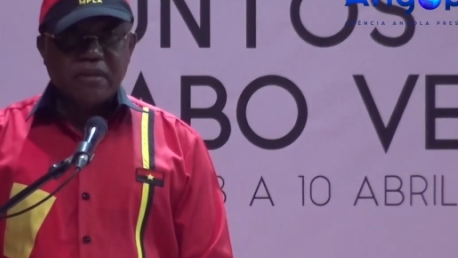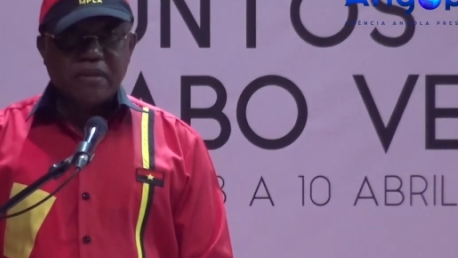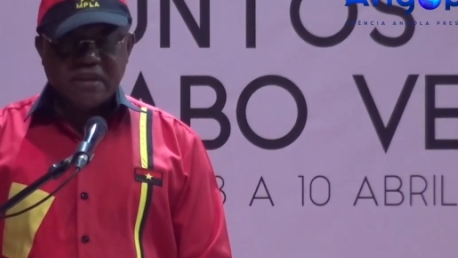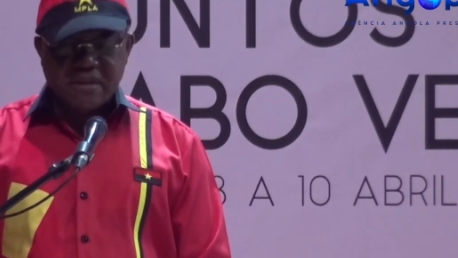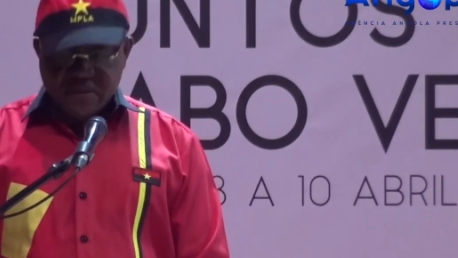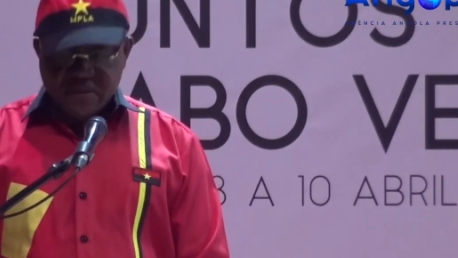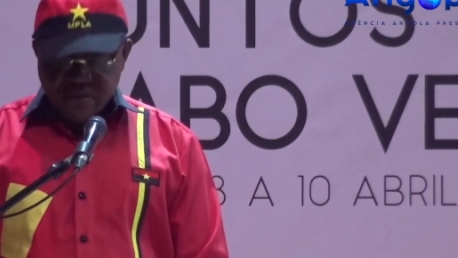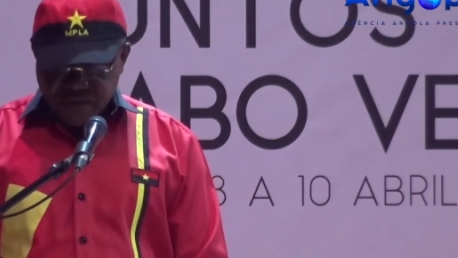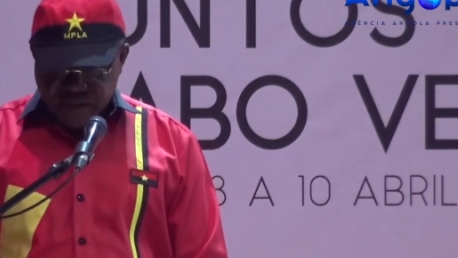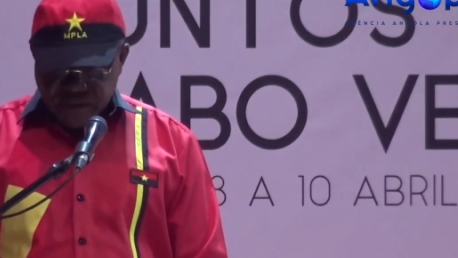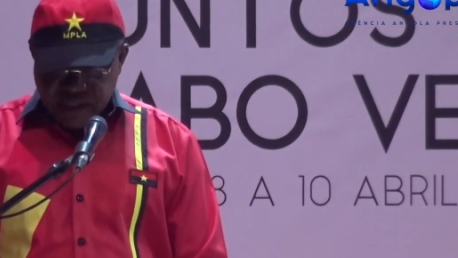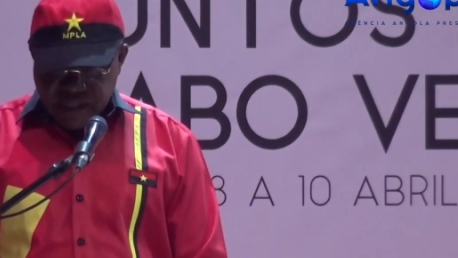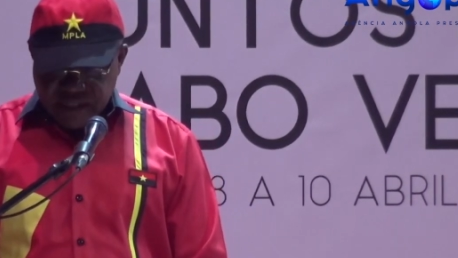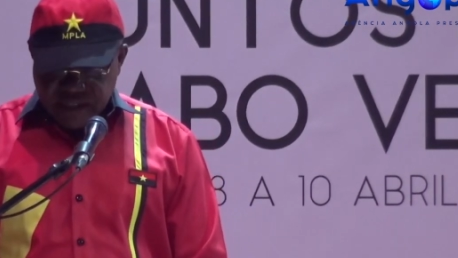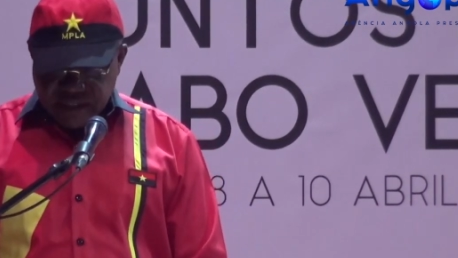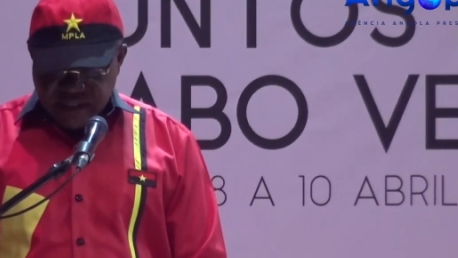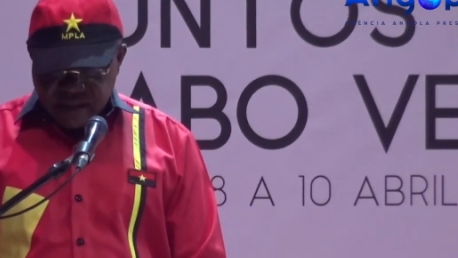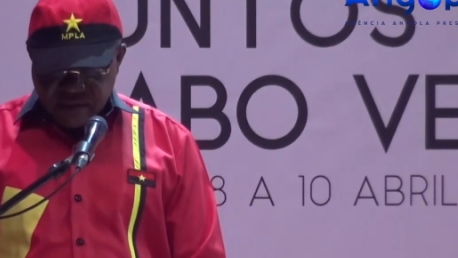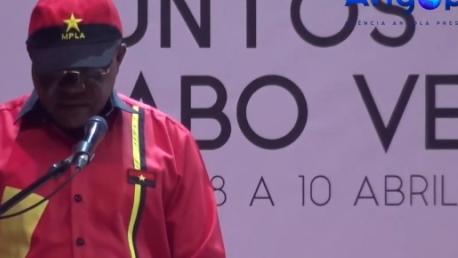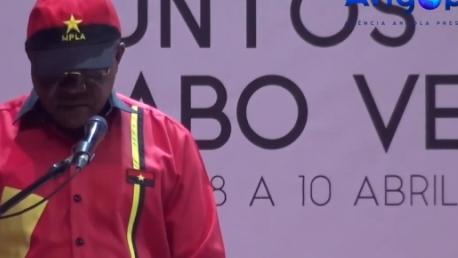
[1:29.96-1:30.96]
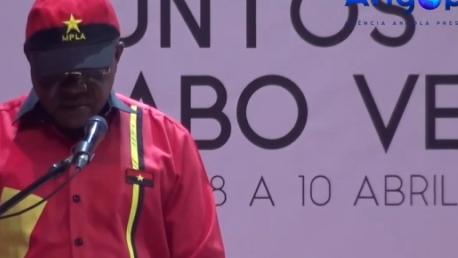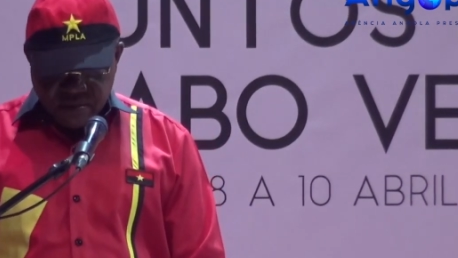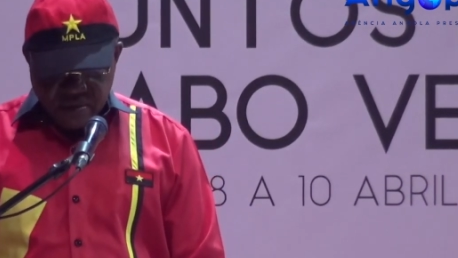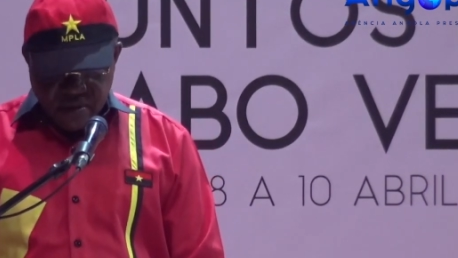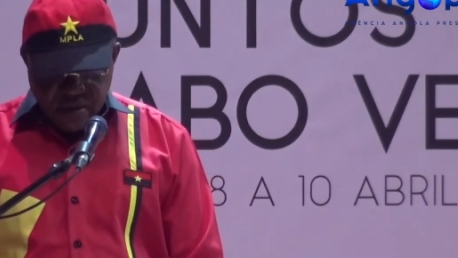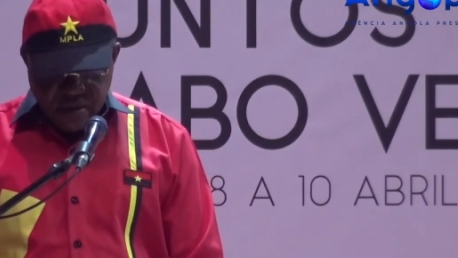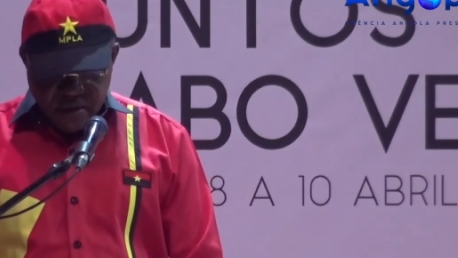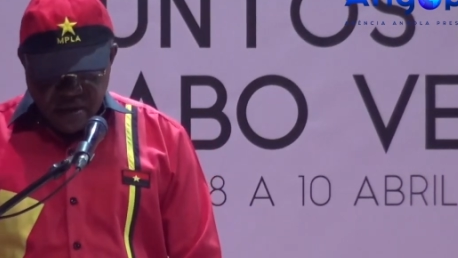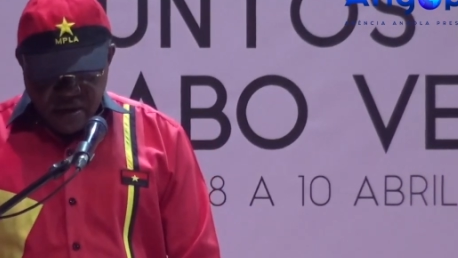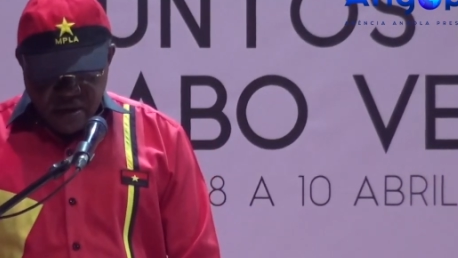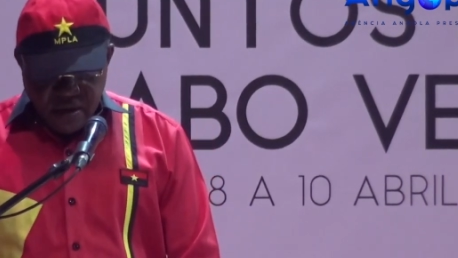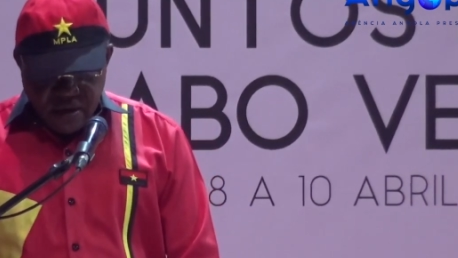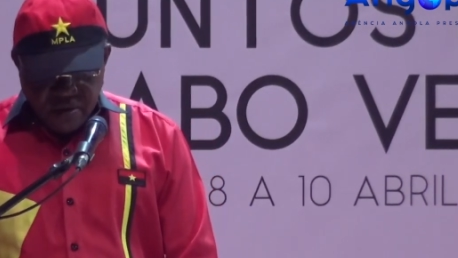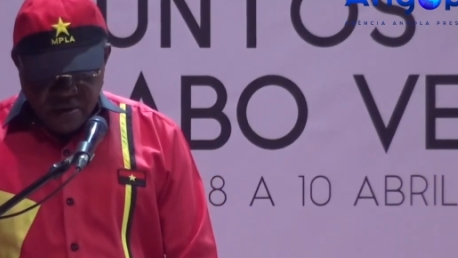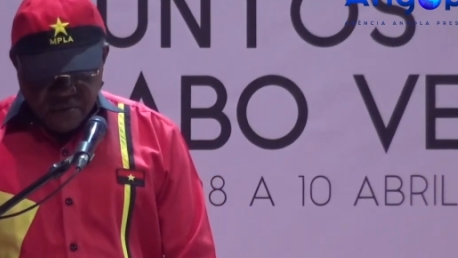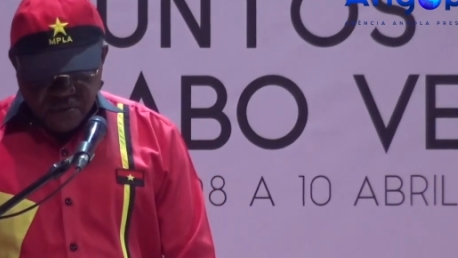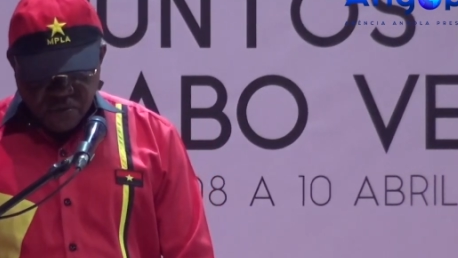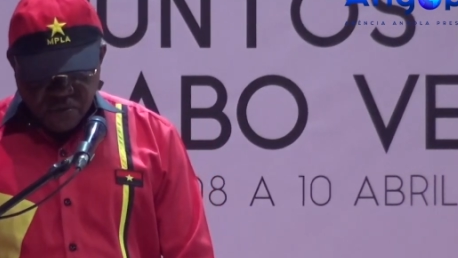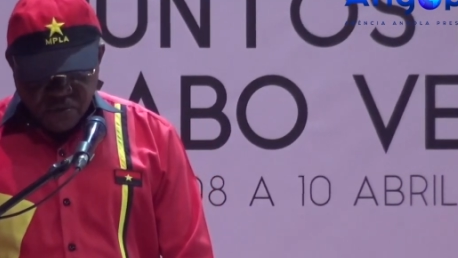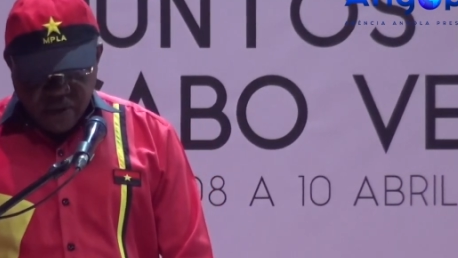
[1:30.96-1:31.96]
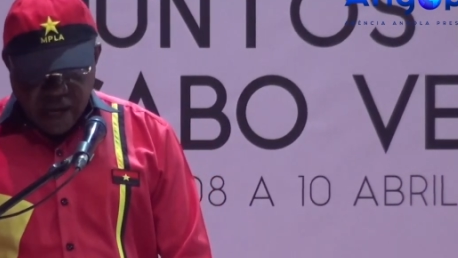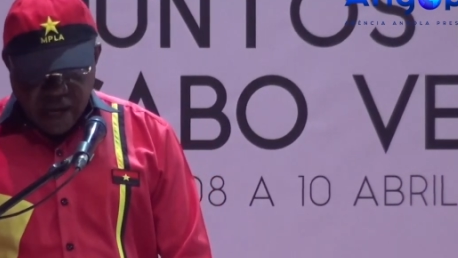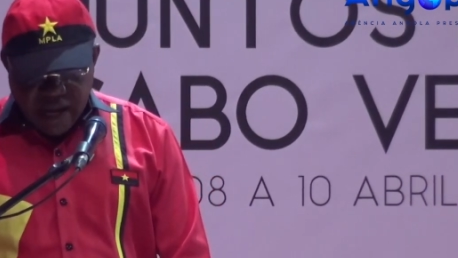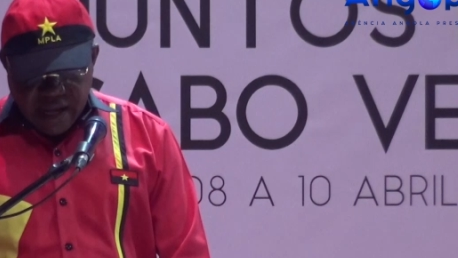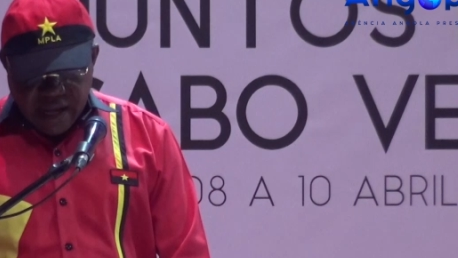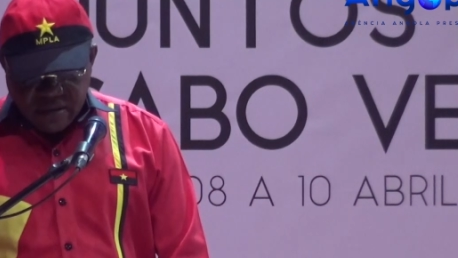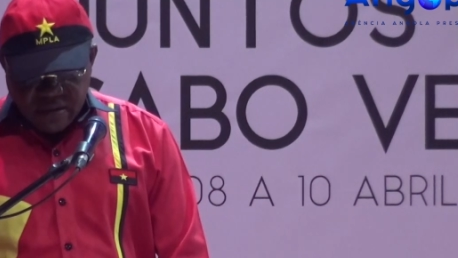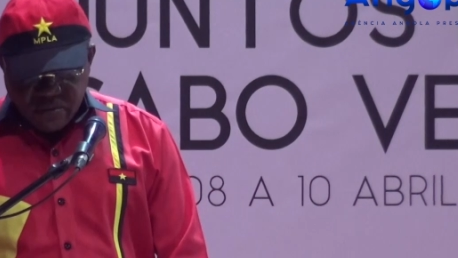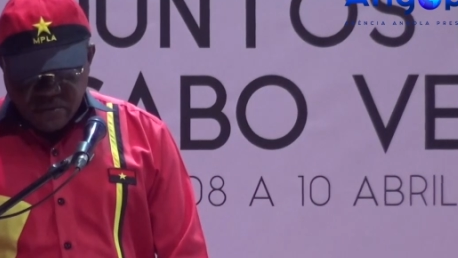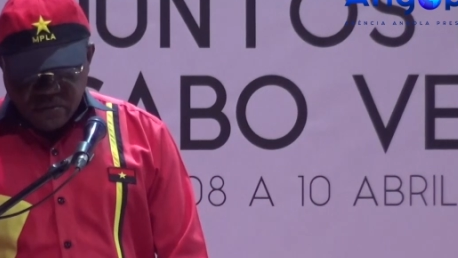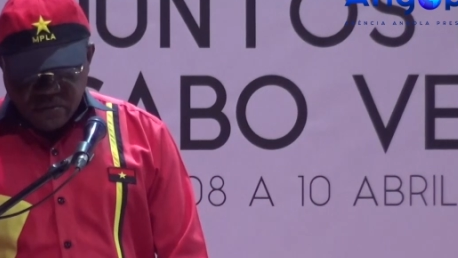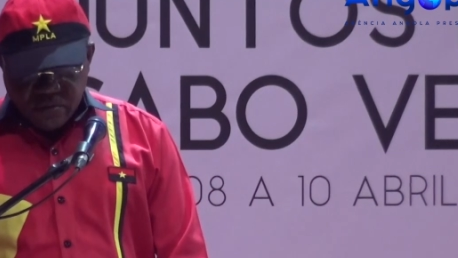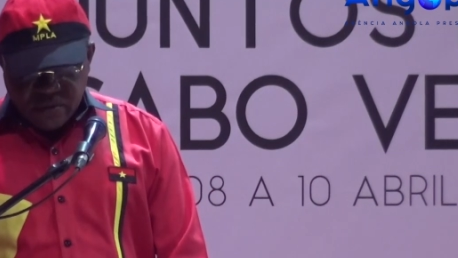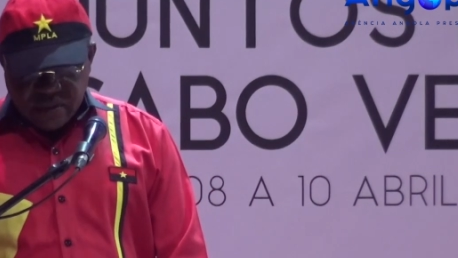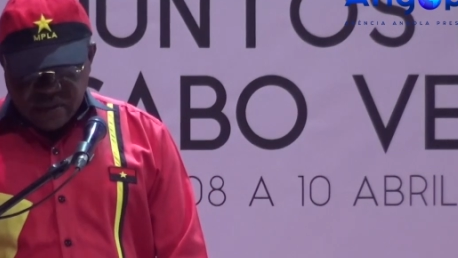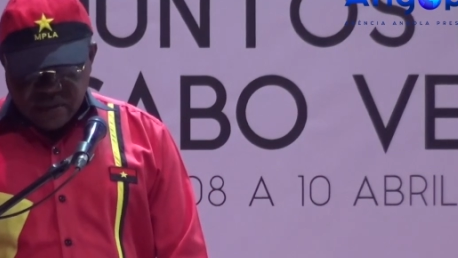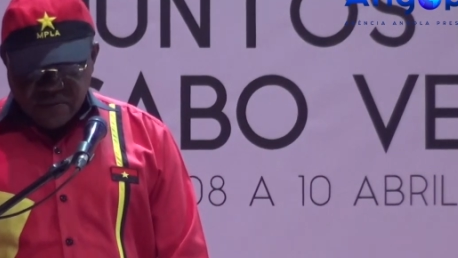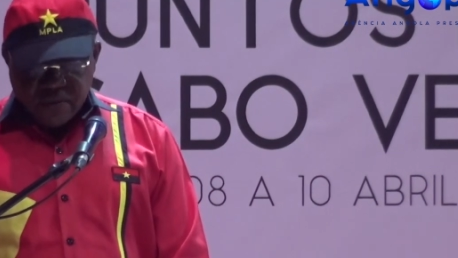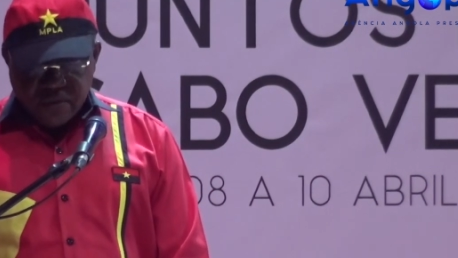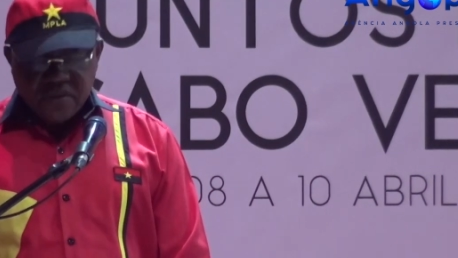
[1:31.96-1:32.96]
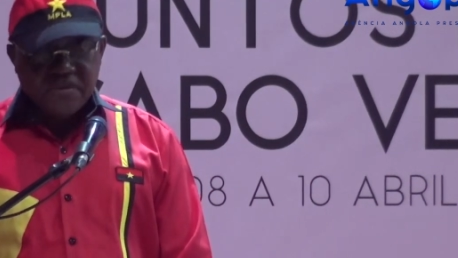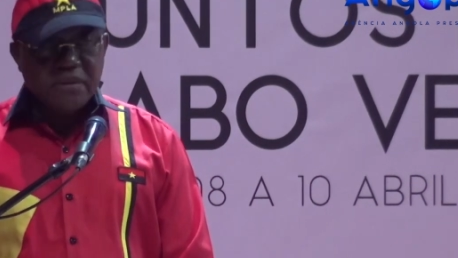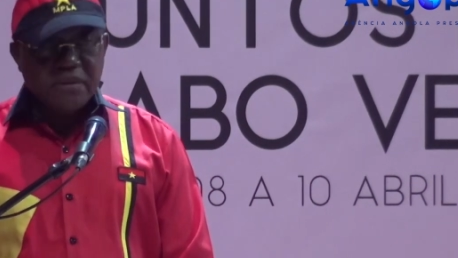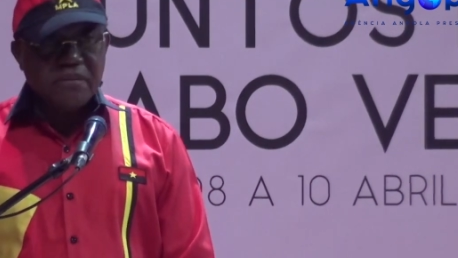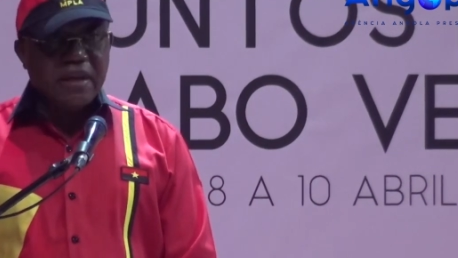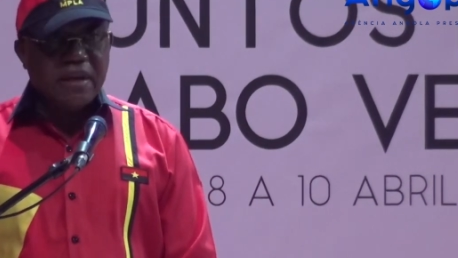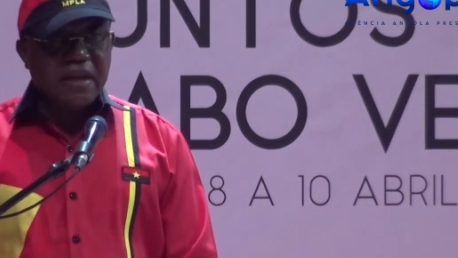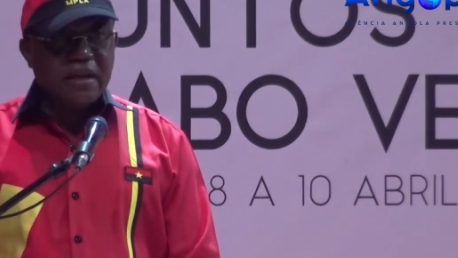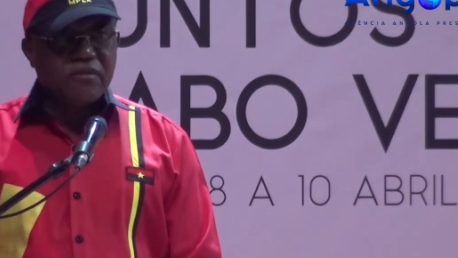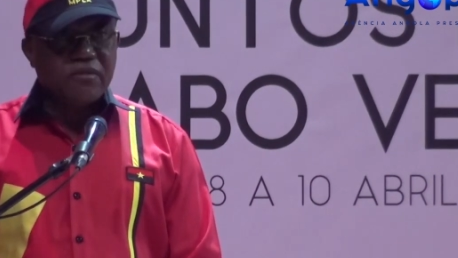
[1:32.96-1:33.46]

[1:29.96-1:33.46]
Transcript: de governação focado no desenvolvimento